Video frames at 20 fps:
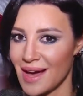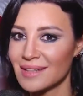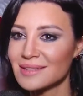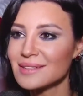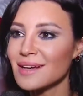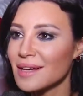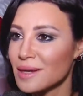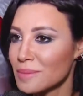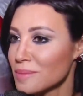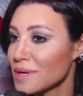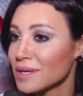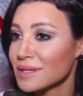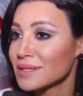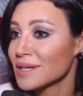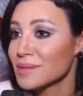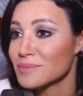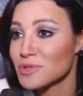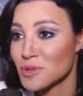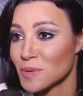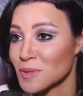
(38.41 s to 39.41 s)
اتقبل
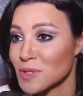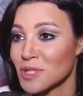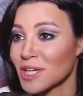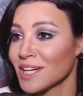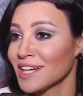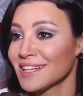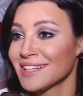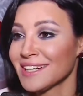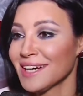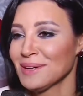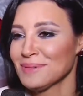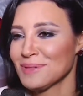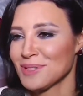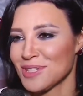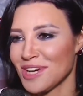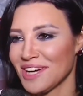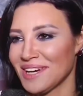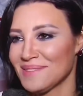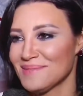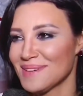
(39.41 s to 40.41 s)
انها مش مشكله انها
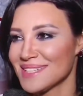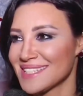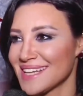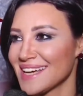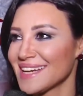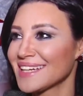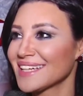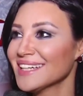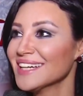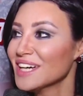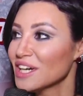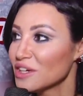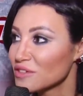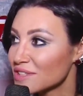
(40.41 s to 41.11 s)
مش على مزاجي